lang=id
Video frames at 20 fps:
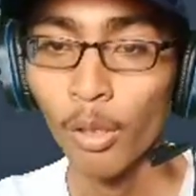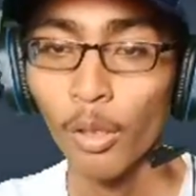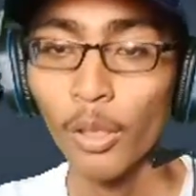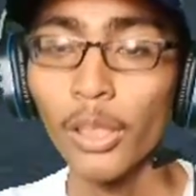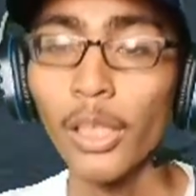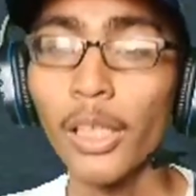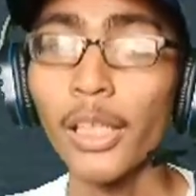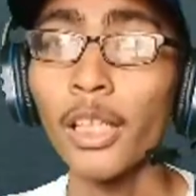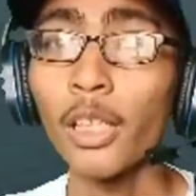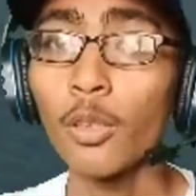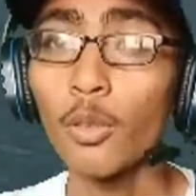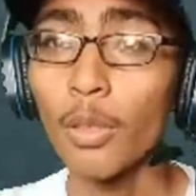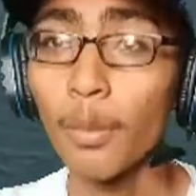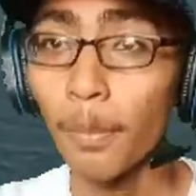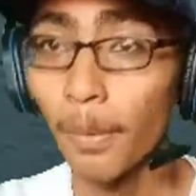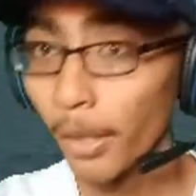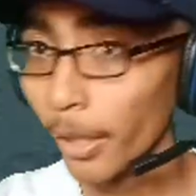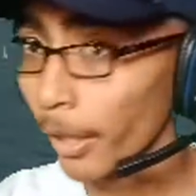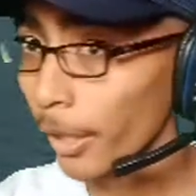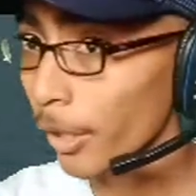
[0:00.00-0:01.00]
oh ya ini gue
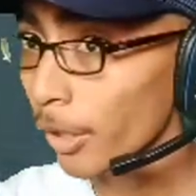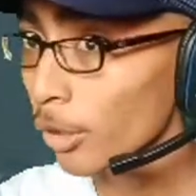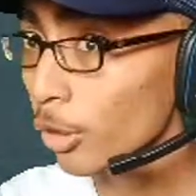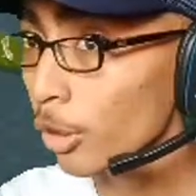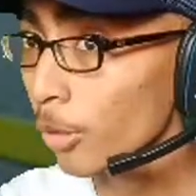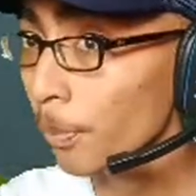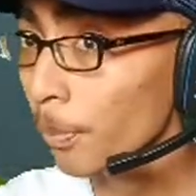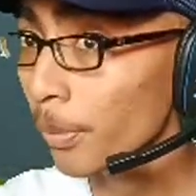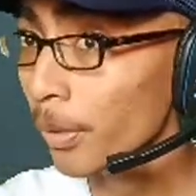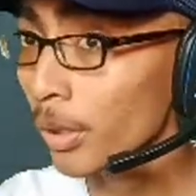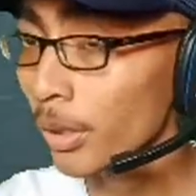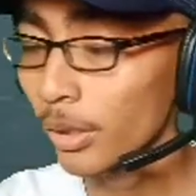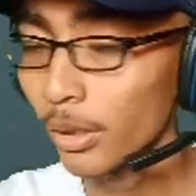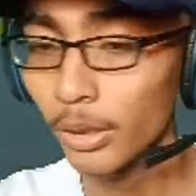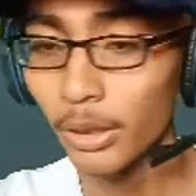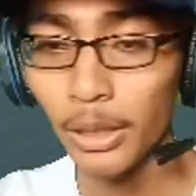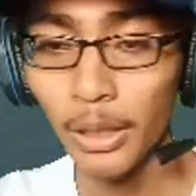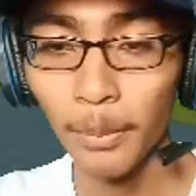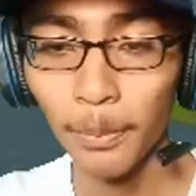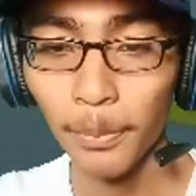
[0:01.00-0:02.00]
pakai topi
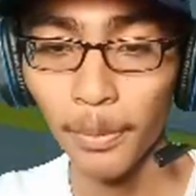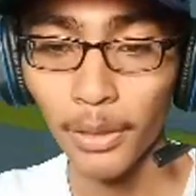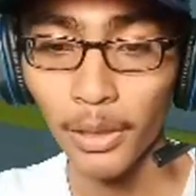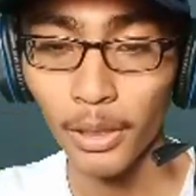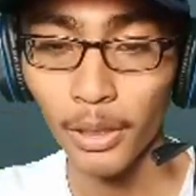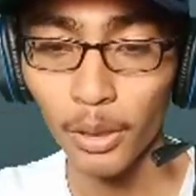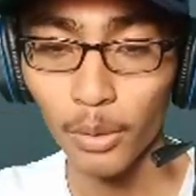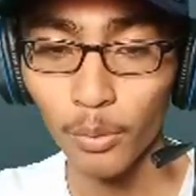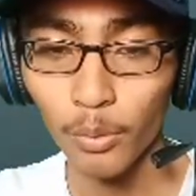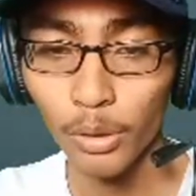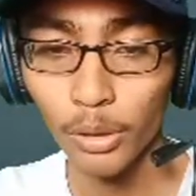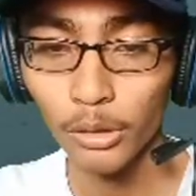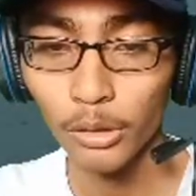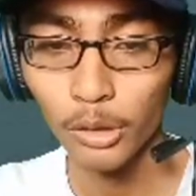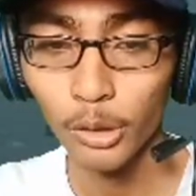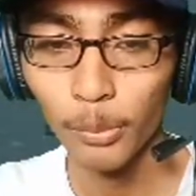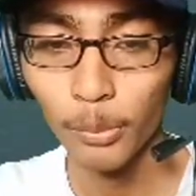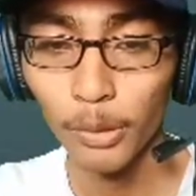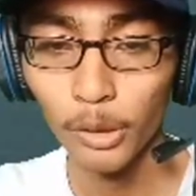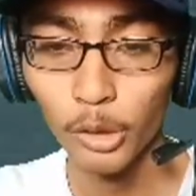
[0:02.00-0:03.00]
kenapa karena gue
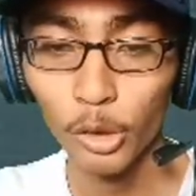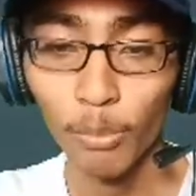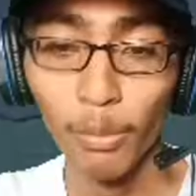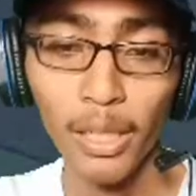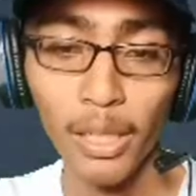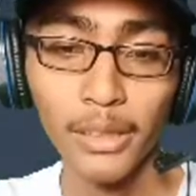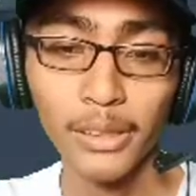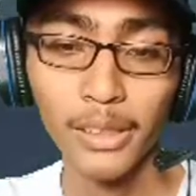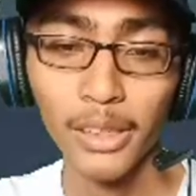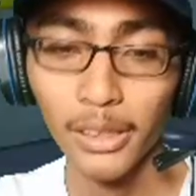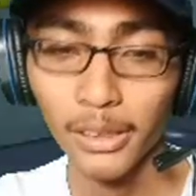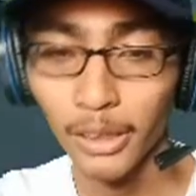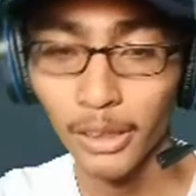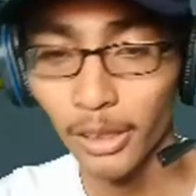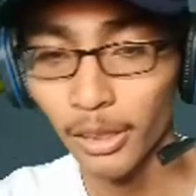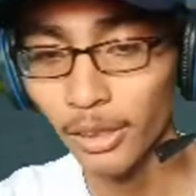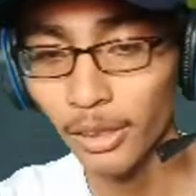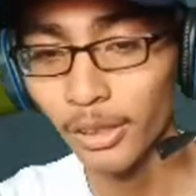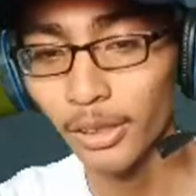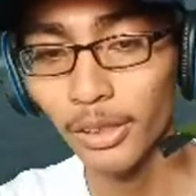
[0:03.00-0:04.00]
coba-coba aja di
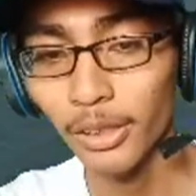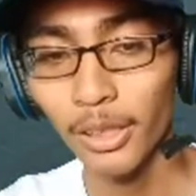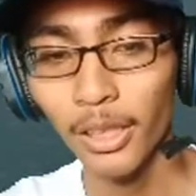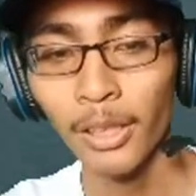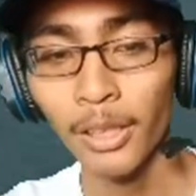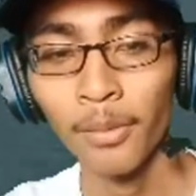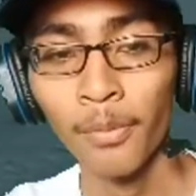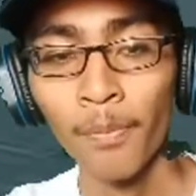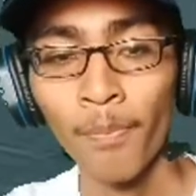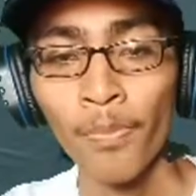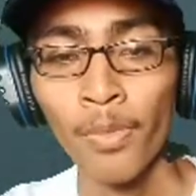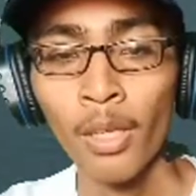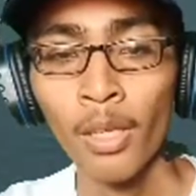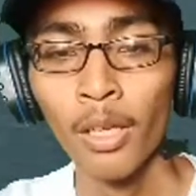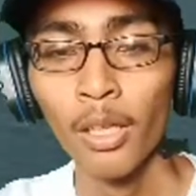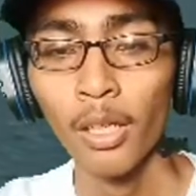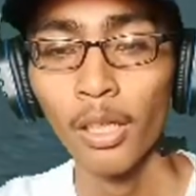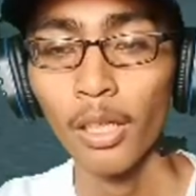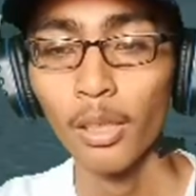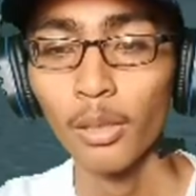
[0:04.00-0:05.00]
channel ini kan
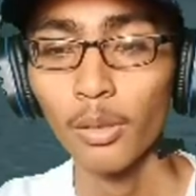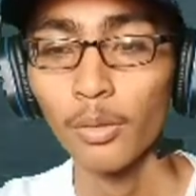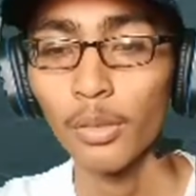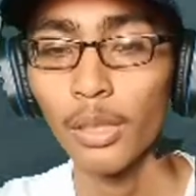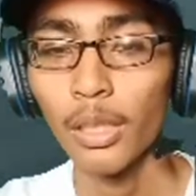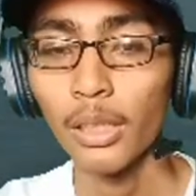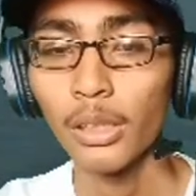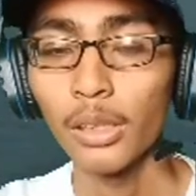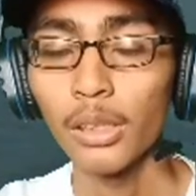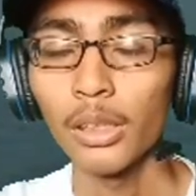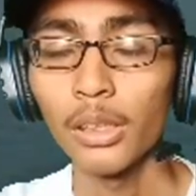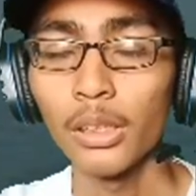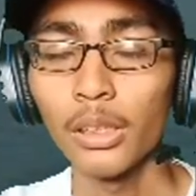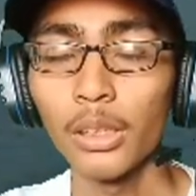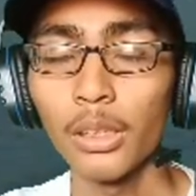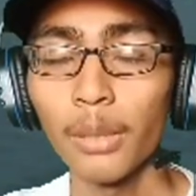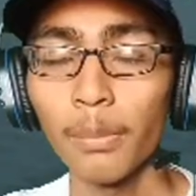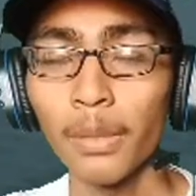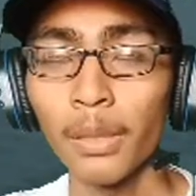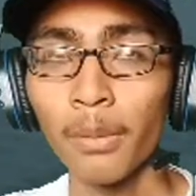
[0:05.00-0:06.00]
karena gue
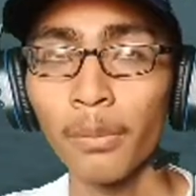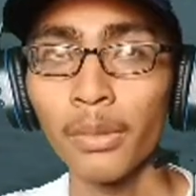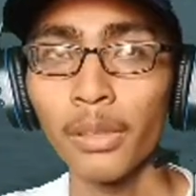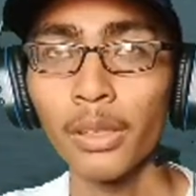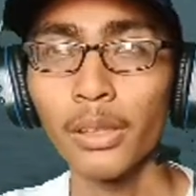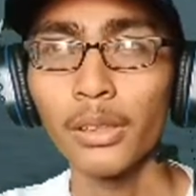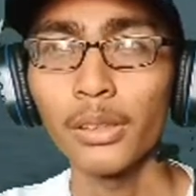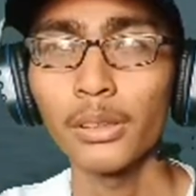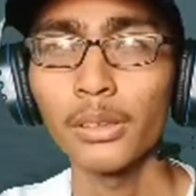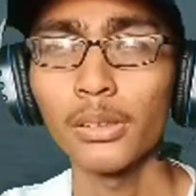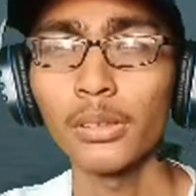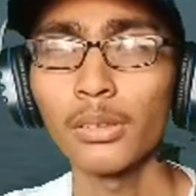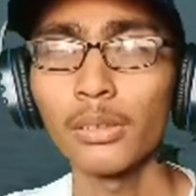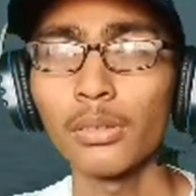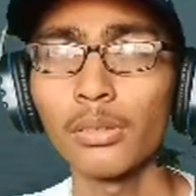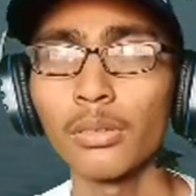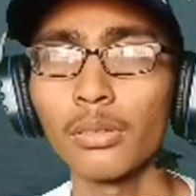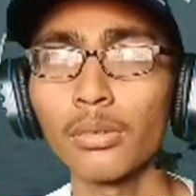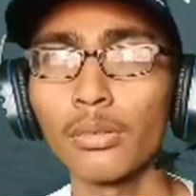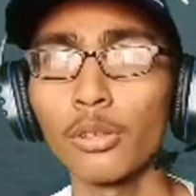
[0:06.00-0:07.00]
uh, apa namanya
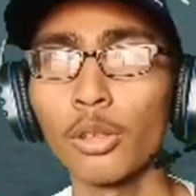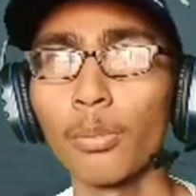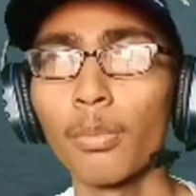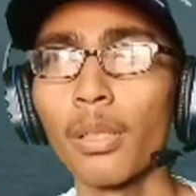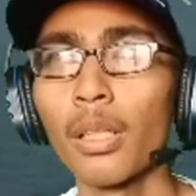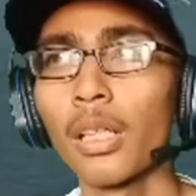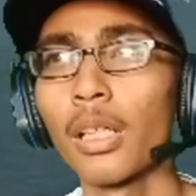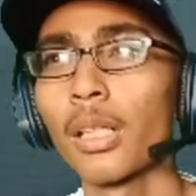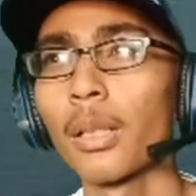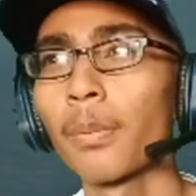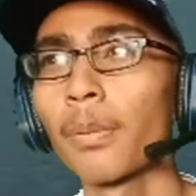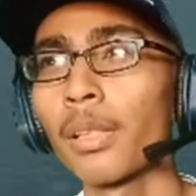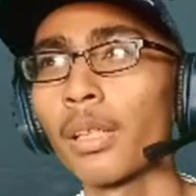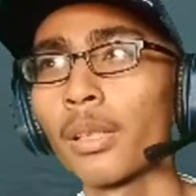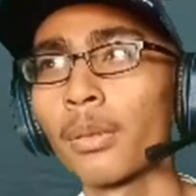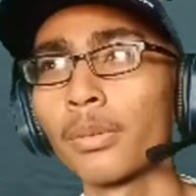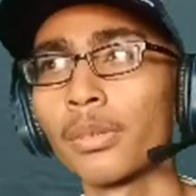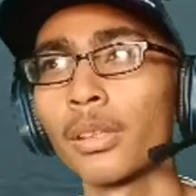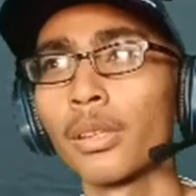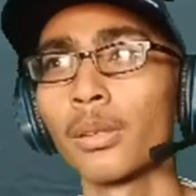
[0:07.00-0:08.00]
coba apa ya
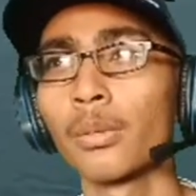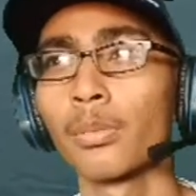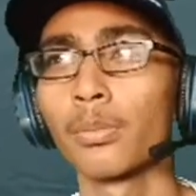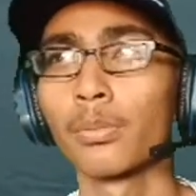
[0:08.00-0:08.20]
namanya